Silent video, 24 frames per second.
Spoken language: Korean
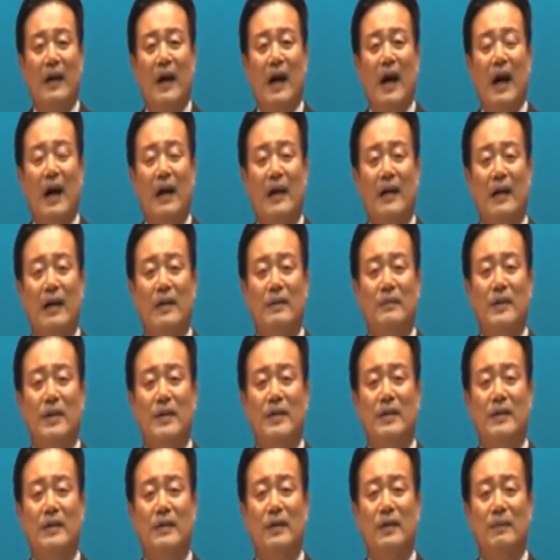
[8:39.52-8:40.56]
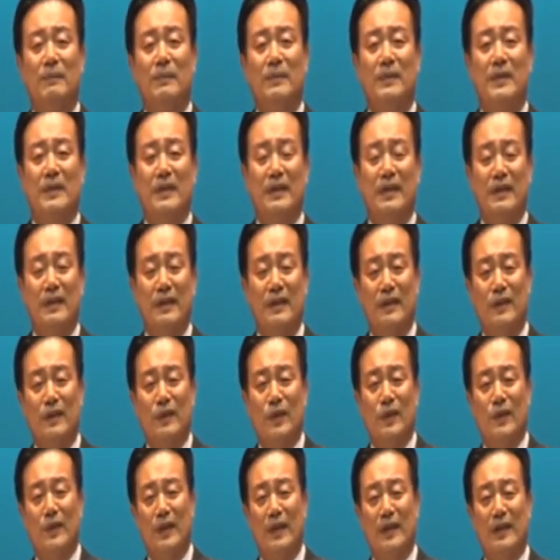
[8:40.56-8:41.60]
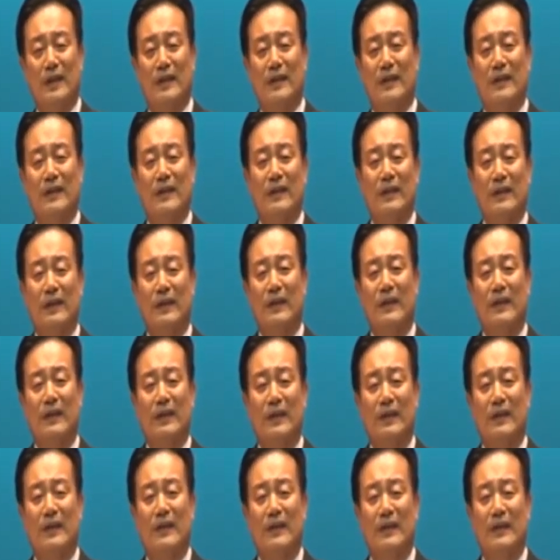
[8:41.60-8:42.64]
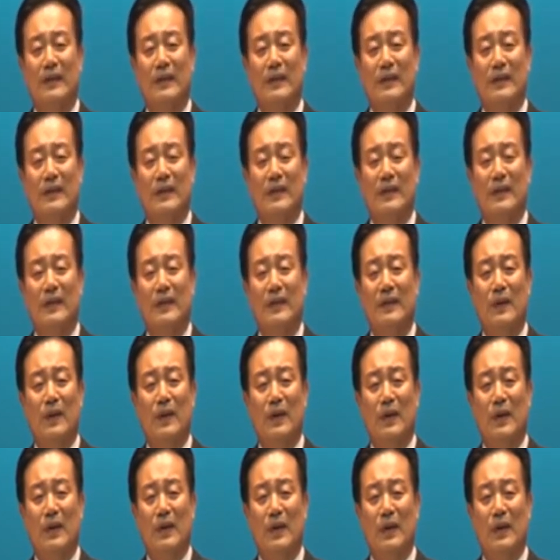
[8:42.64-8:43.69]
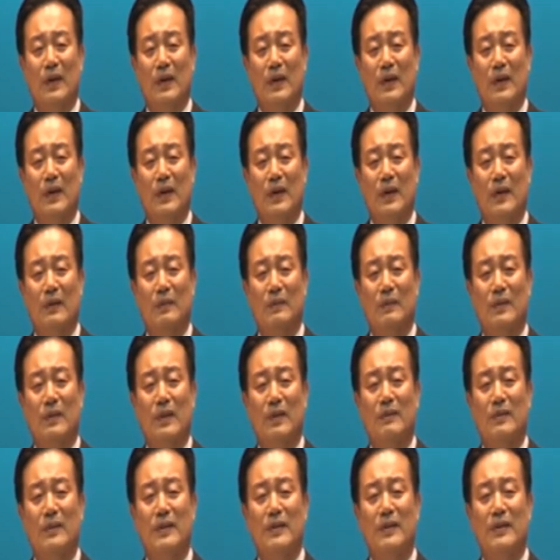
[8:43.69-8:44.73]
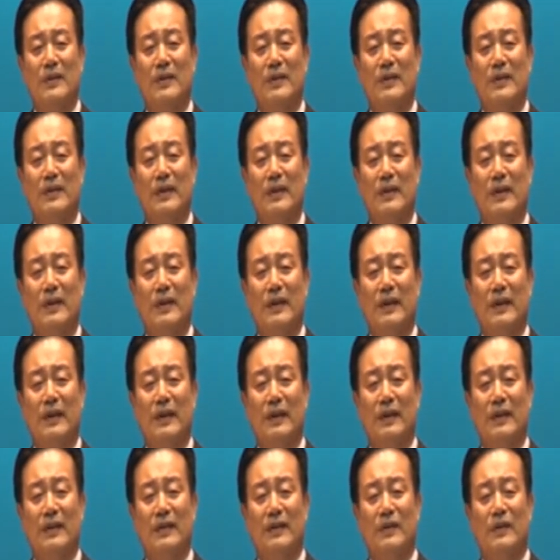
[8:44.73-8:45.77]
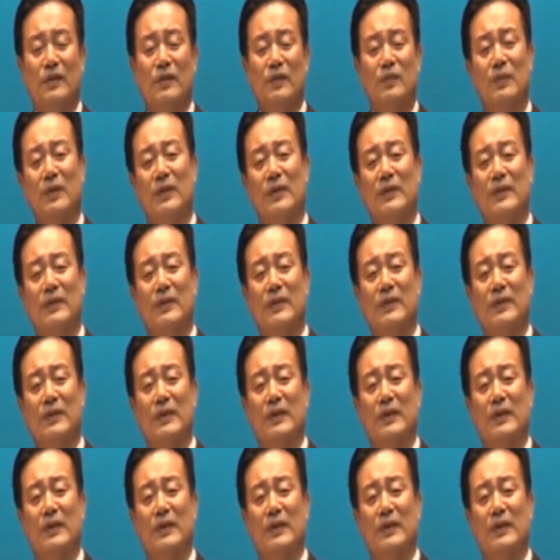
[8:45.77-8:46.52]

하나님이 직접 지키시는 존재가 됐다는 것, 이게 너무너무 큰 네, 축복이죠.